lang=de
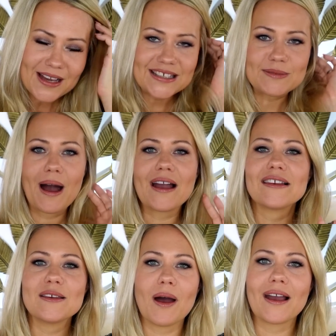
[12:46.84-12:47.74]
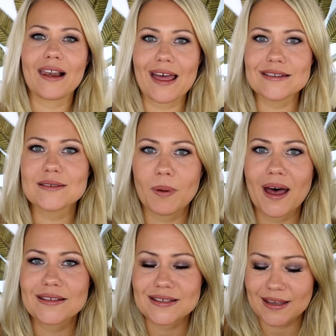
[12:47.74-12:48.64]
Ich mag lieber Glanz
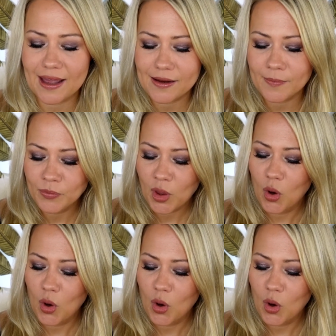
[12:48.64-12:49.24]
partiell